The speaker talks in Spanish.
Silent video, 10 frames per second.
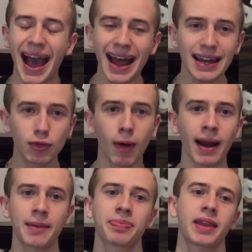al
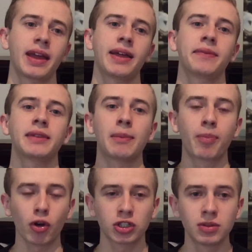igual del
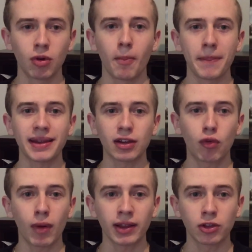próximo Mini
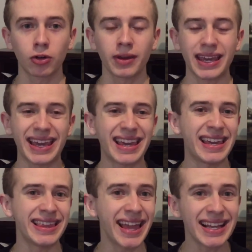4
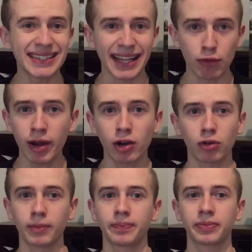y desde
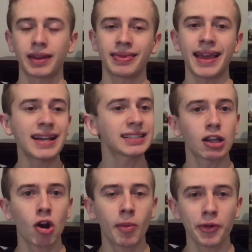luego de
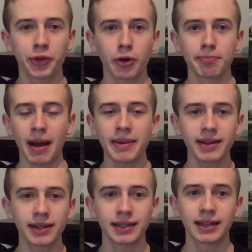este nuevo dron
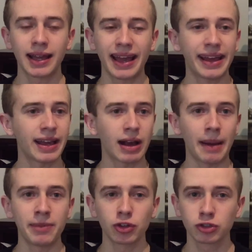Mavic,
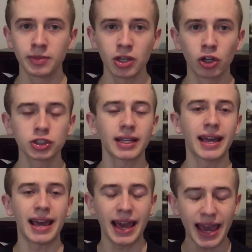amigos míos,
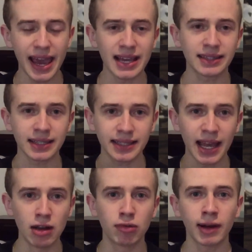este es
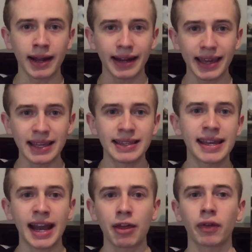el lugar
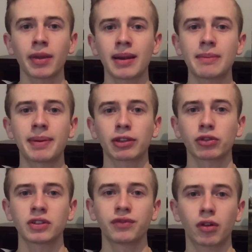indicado de venir para
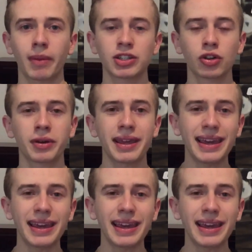toda su información.